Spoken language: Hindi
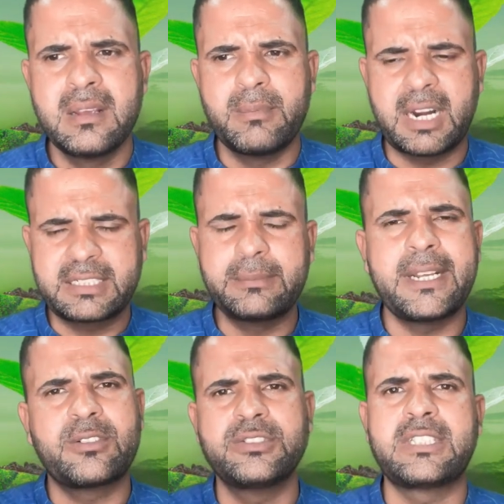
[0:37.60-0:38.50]
मार्केटेड बाई
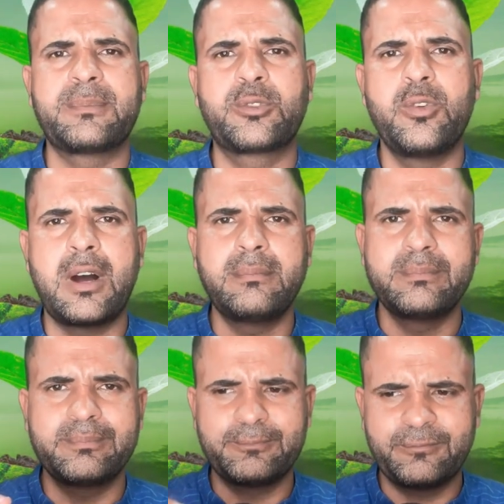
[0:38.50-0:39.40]
कॉन्सेप्ट को हम
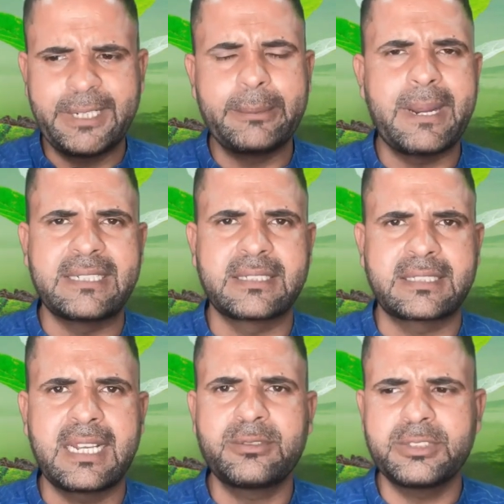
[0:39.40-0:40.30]
फिट बैठ
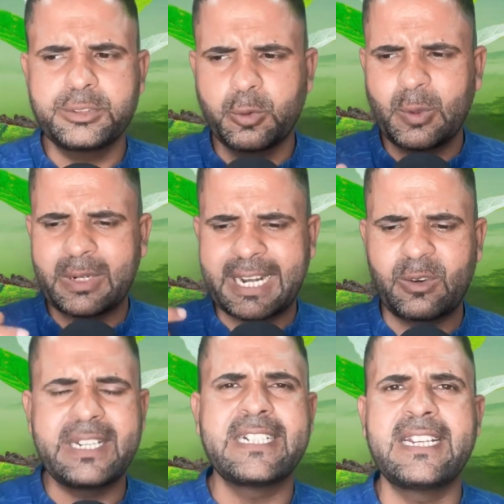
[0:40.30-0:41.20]
सकता है क्योंकि जो
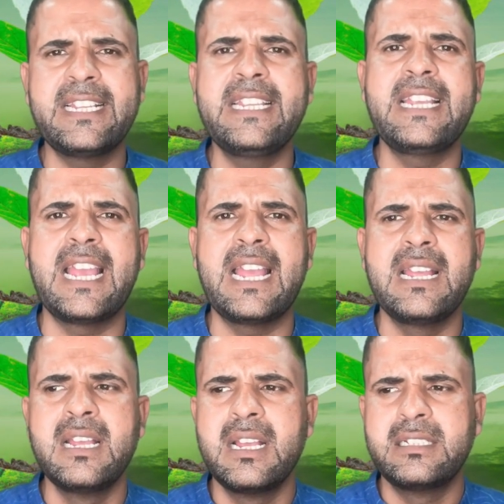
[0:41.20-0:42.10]
रेगुलेटेड नहीं है
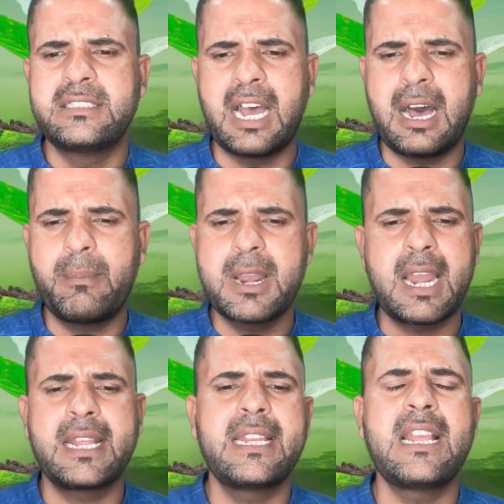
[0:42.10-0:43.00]
जहां
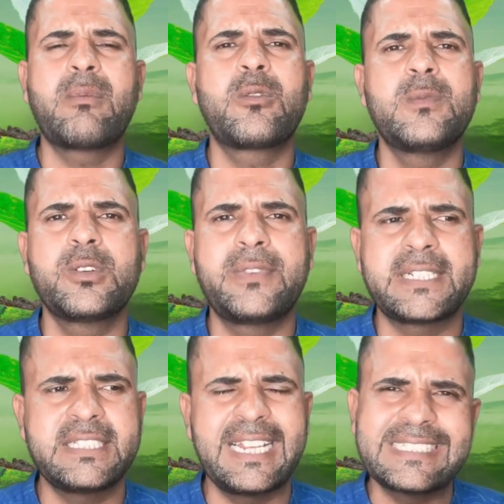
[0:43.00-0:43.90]
बनाने के लिए आपको
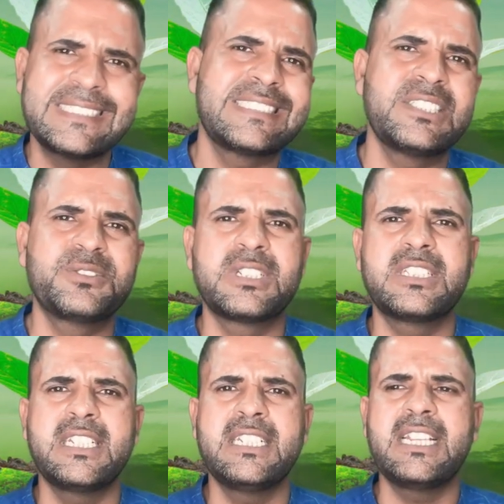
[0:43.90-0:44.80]
मैन्युफैक्चरिंग लाइसेंस की जरूरत
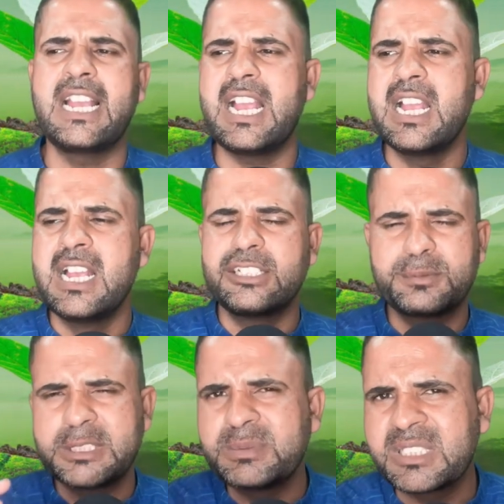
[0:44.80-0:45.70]
नहीं है
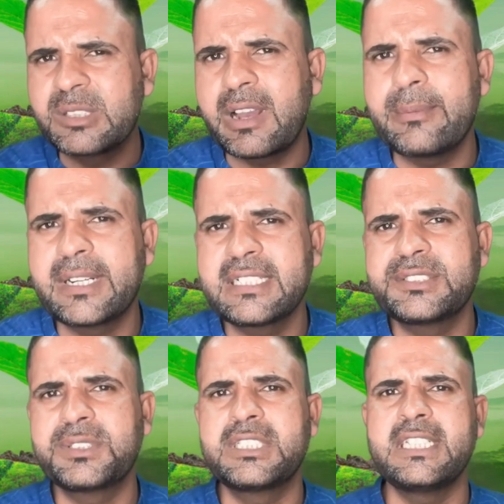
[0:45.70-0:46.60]
स्पेसिफिक रिक्वायरमेंट की
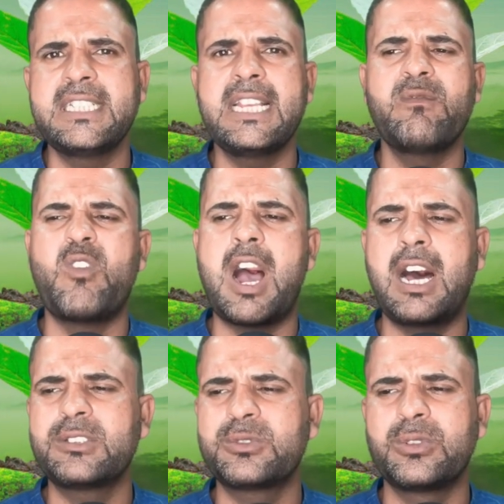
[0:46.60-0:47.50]
जरूरत नहीं है
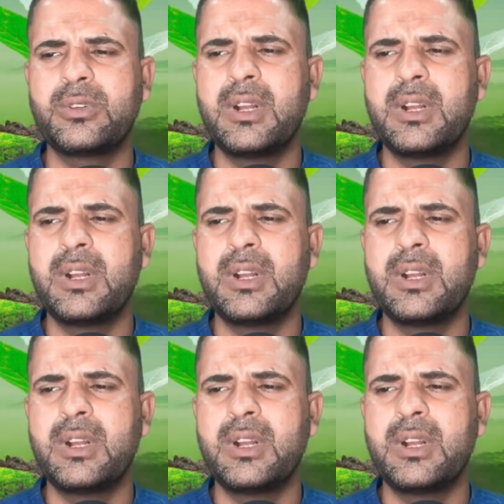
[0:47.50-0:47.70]
वहां तो